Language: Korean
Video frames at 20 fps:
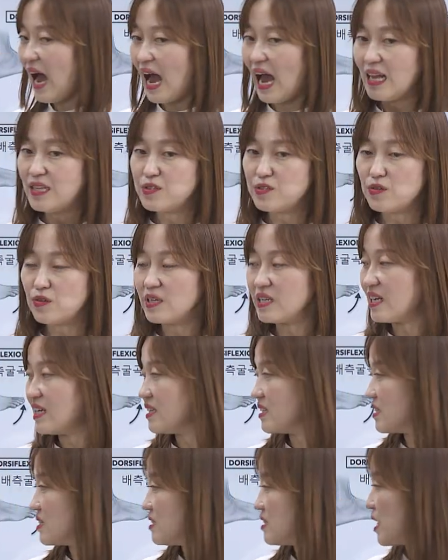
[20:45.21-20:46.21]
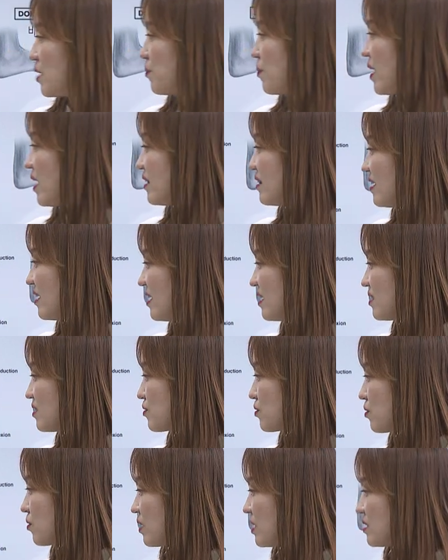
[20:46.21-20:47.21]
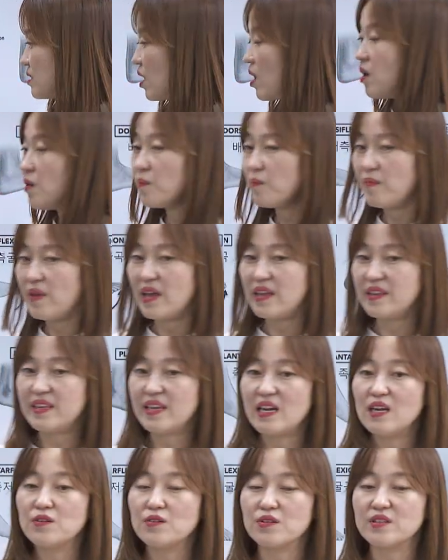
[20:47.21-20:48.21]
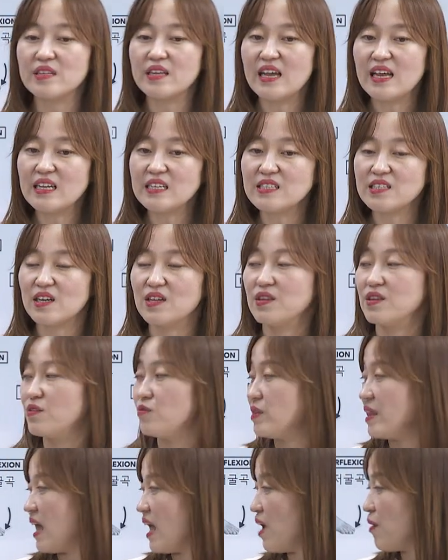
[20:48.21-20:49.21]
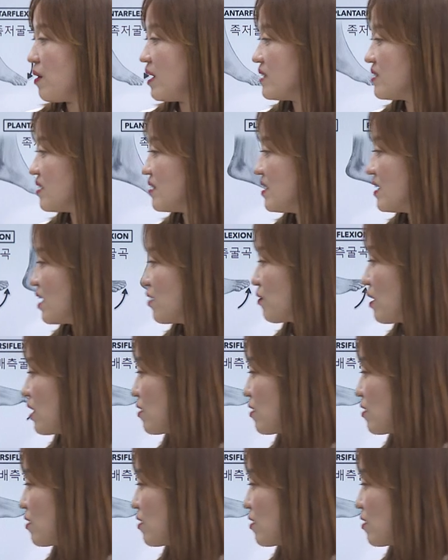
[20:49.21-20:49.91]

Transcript: 안쪽이라는 뜻의 메디아를 통해서 메디아 로테이션, 내회전이라고